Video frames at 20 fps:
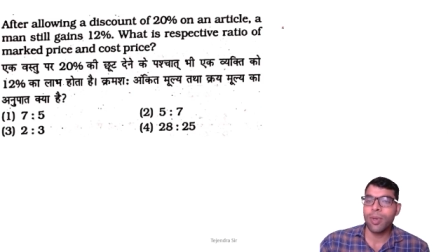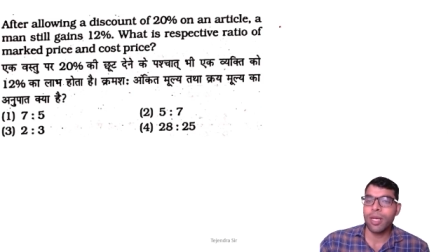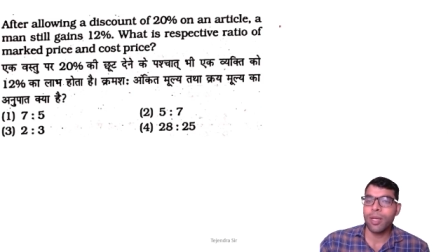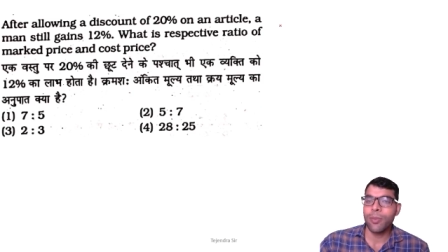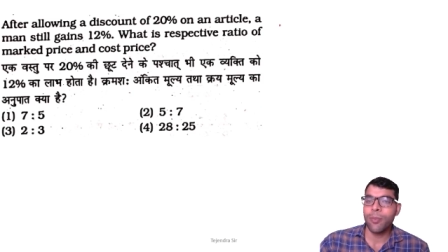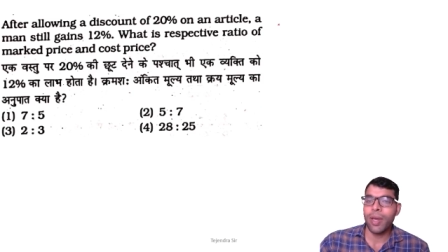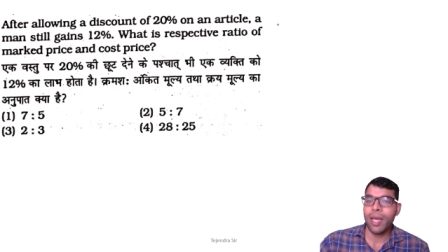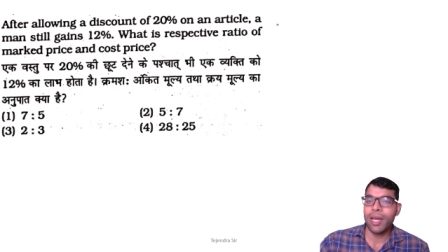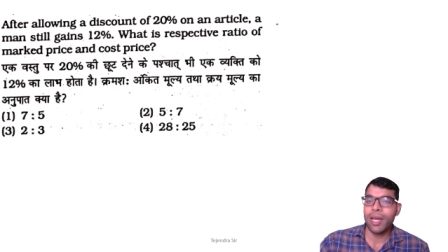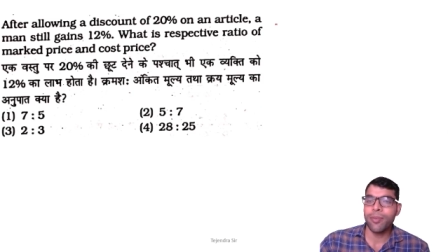मैंने
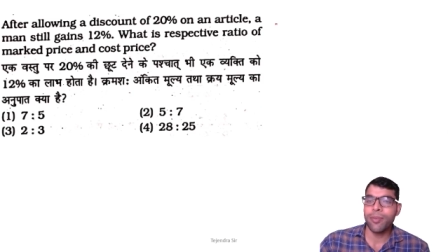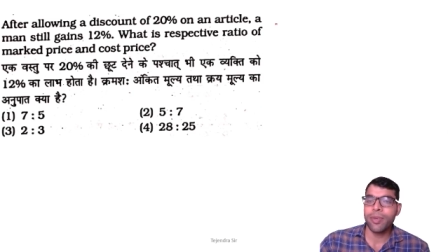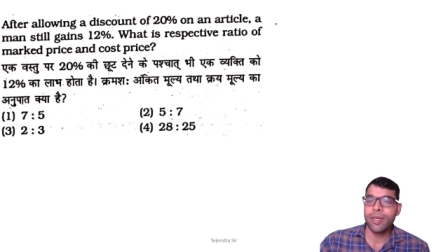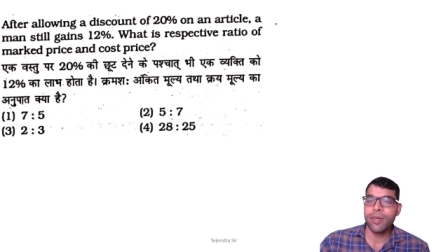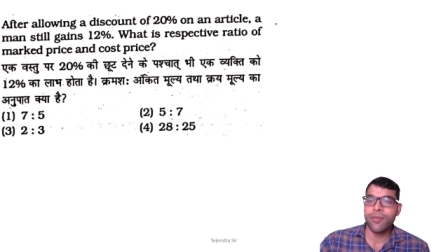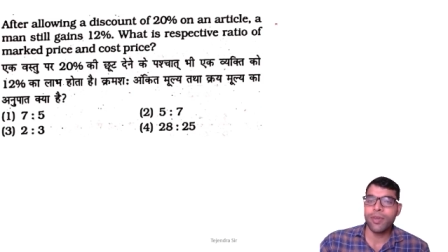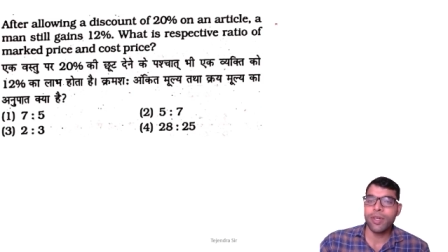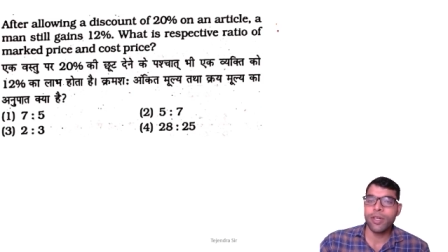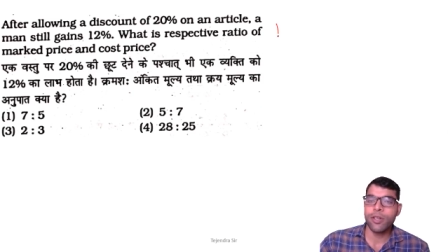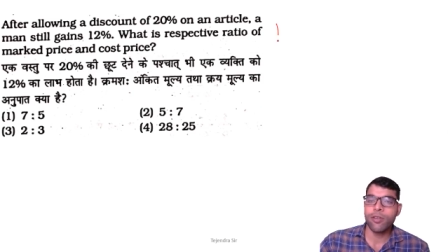पहले भी
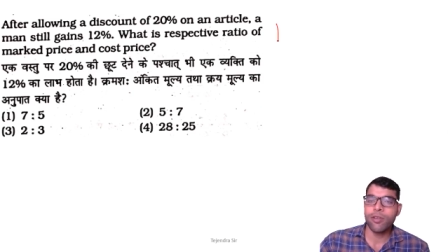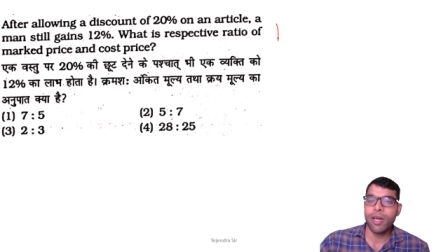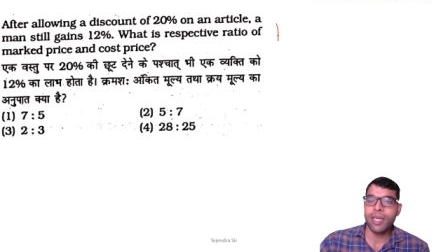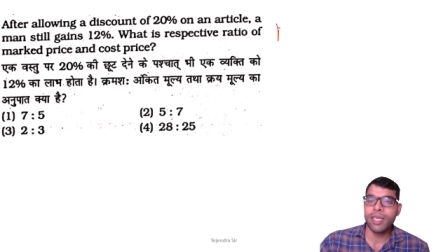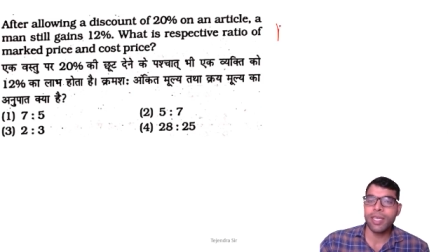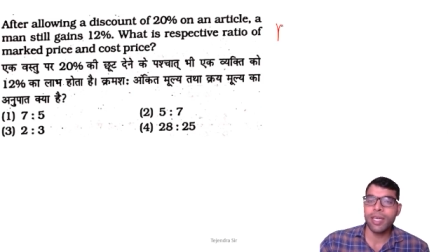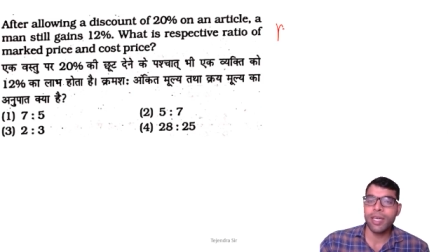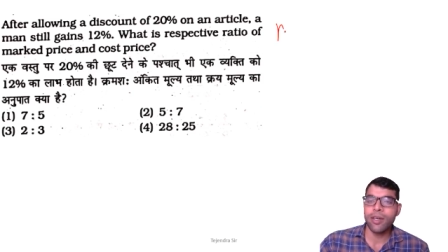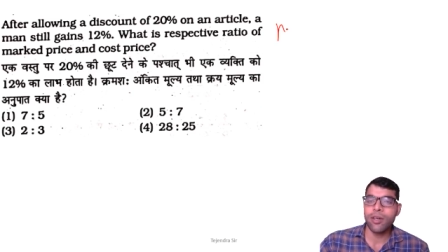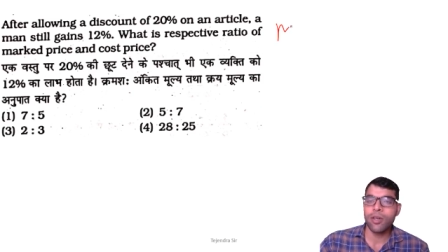वीडियो आई
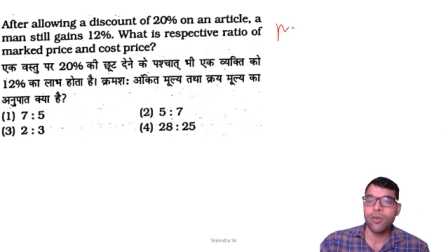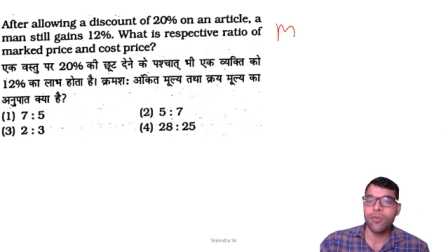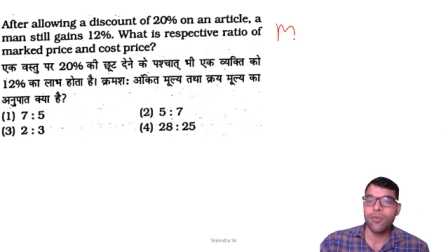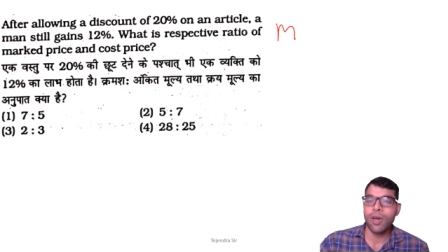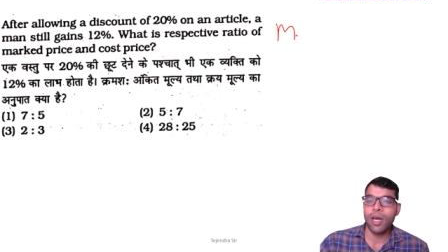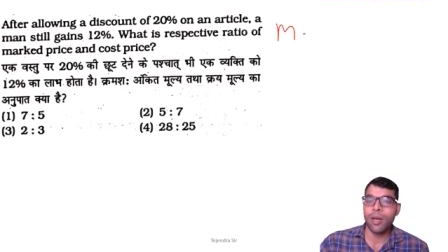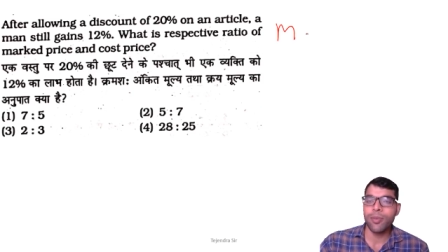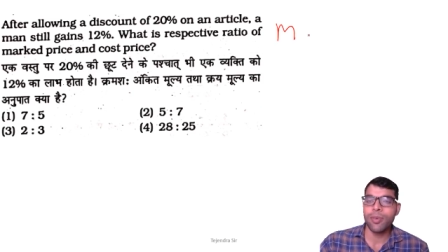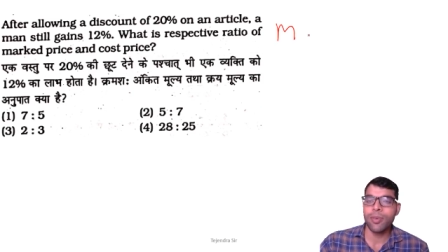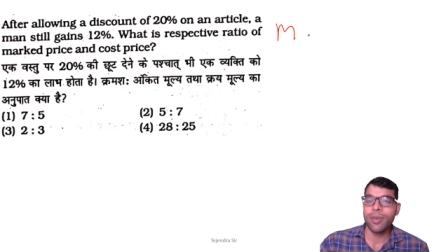है और
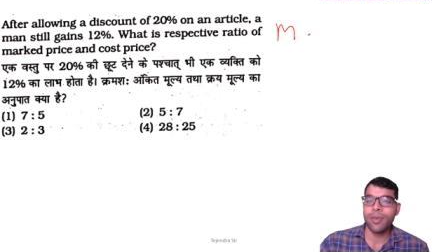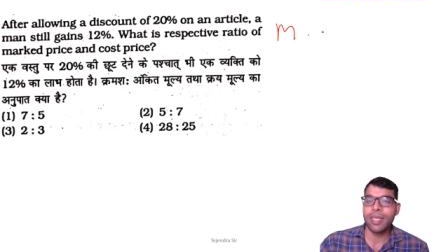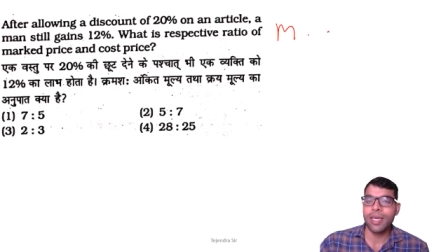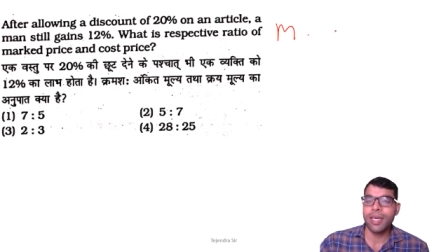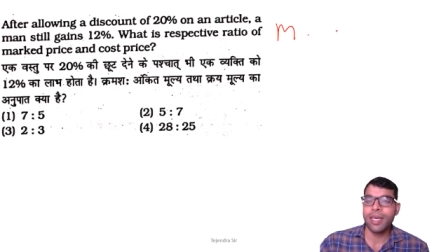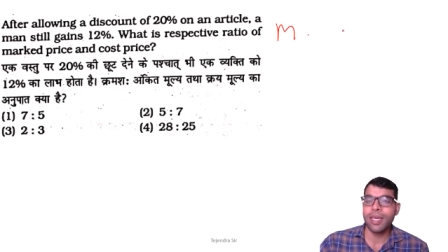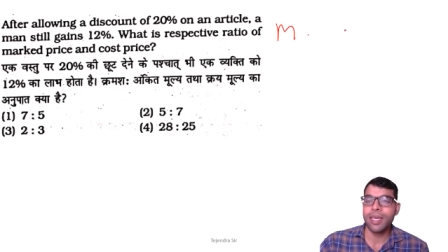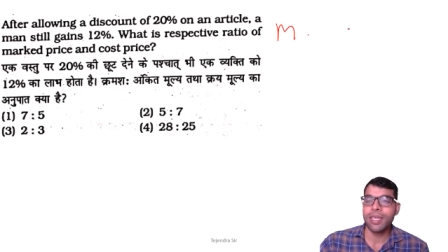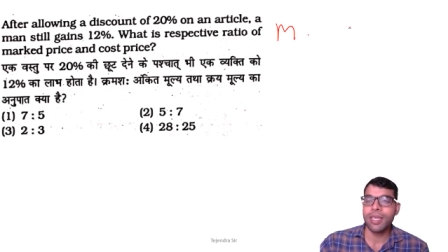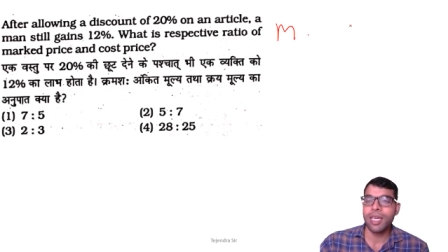वहाँ भी
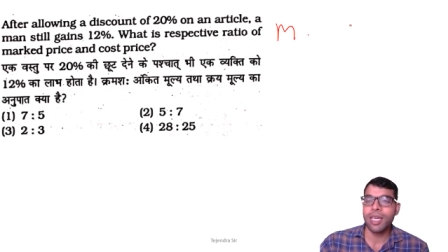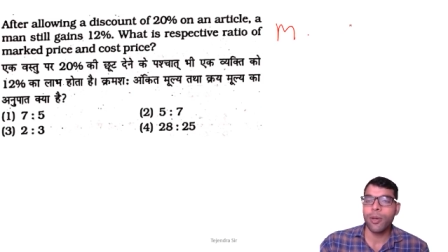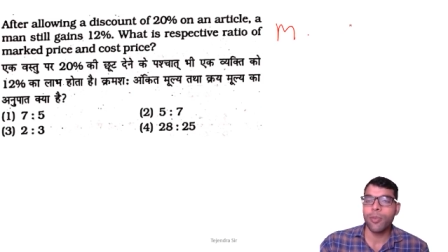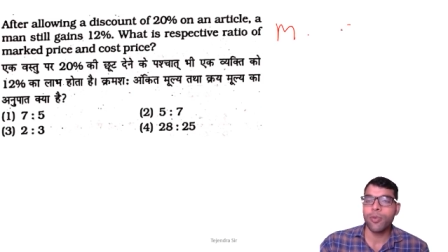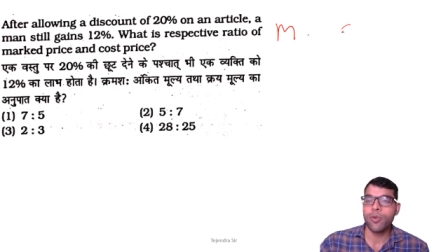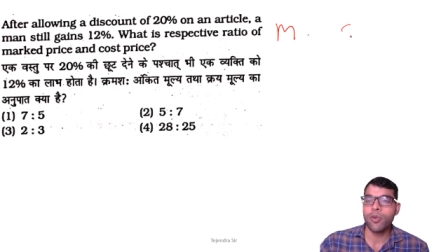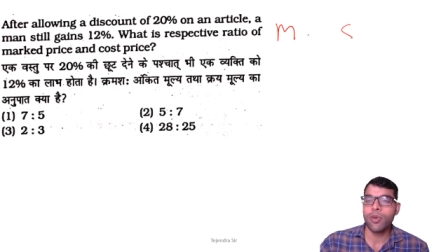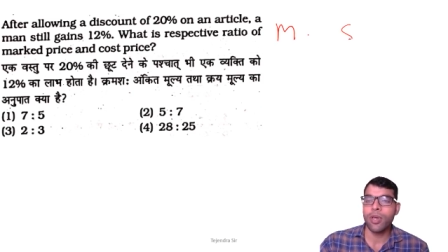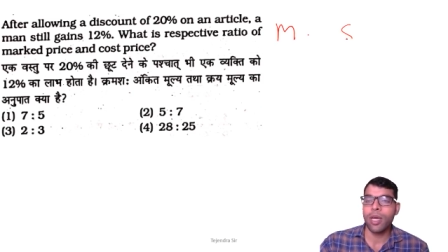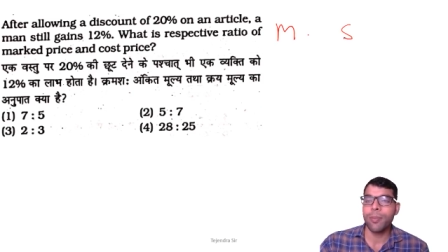बताए हैं कि
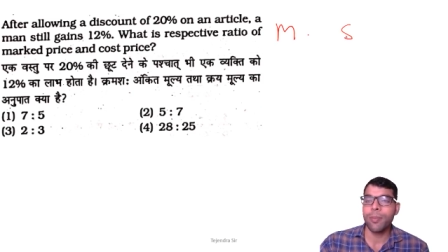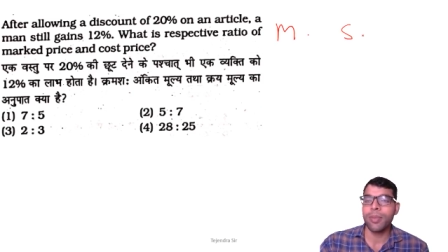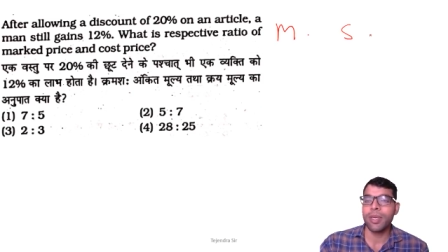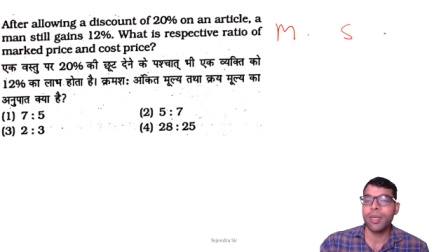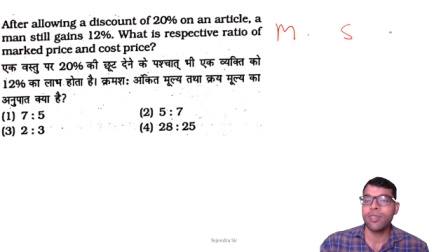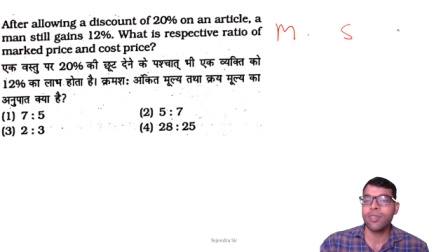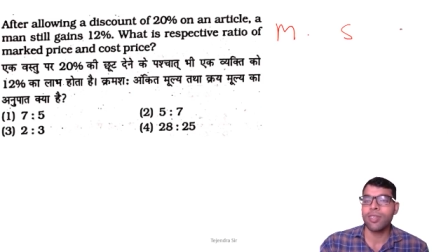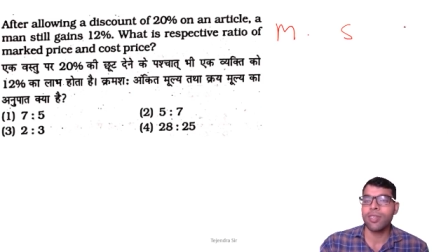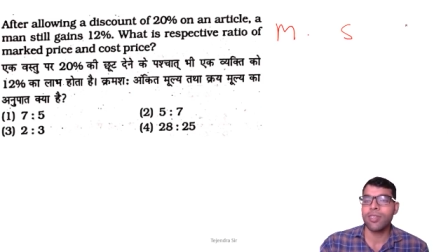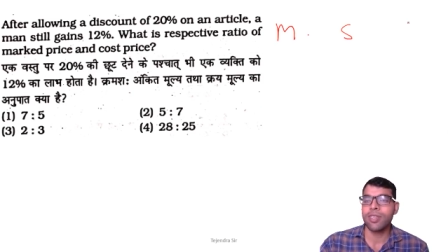आपको
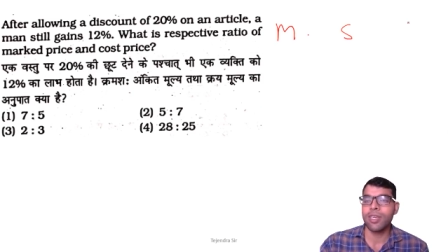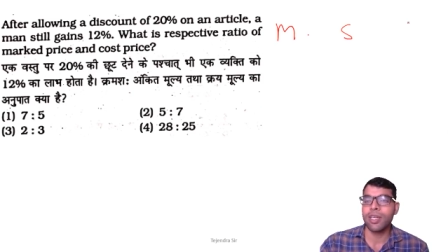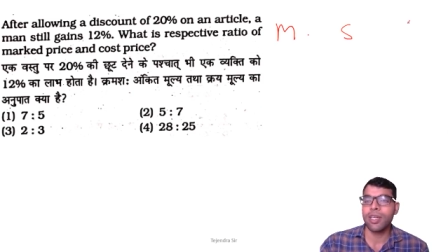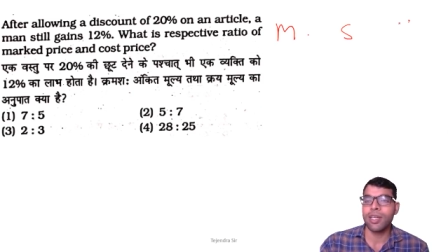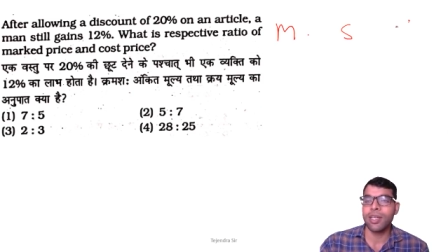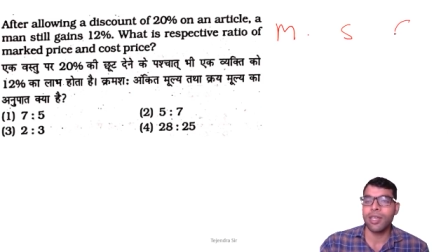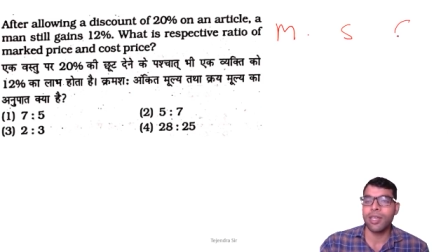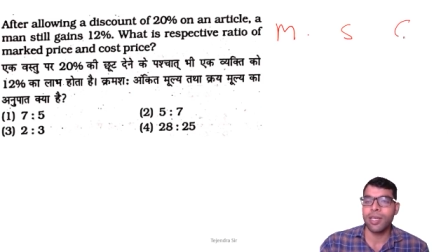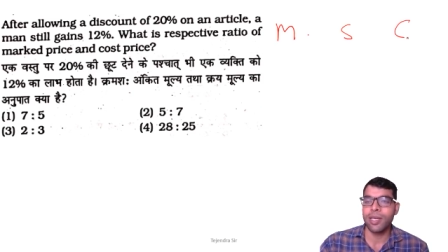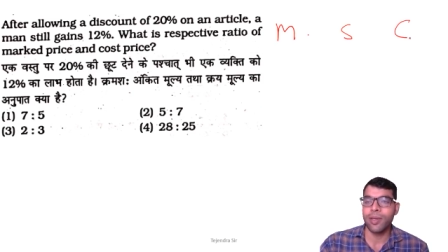एमएससी से
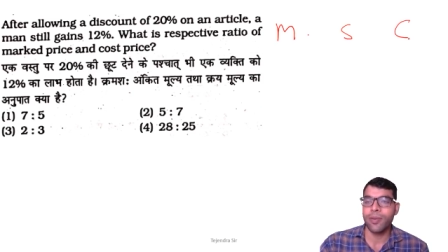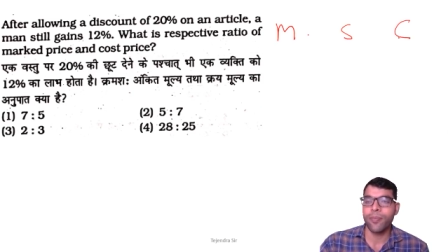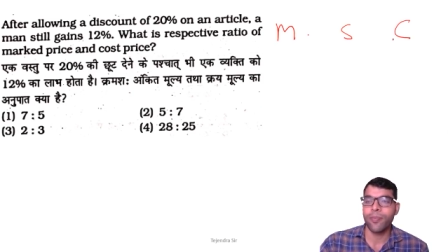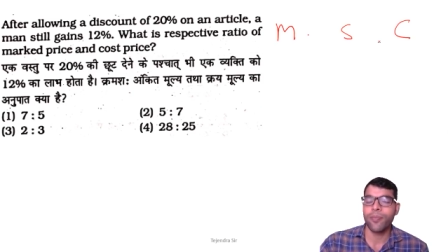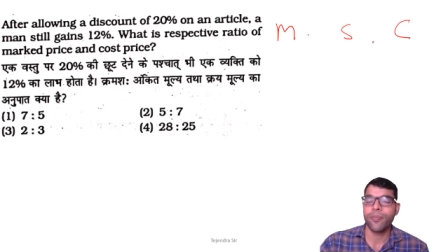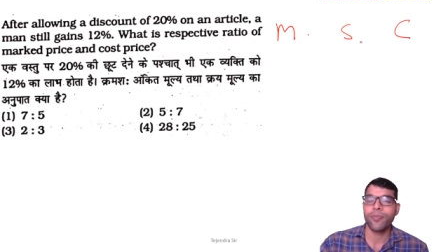करने हैं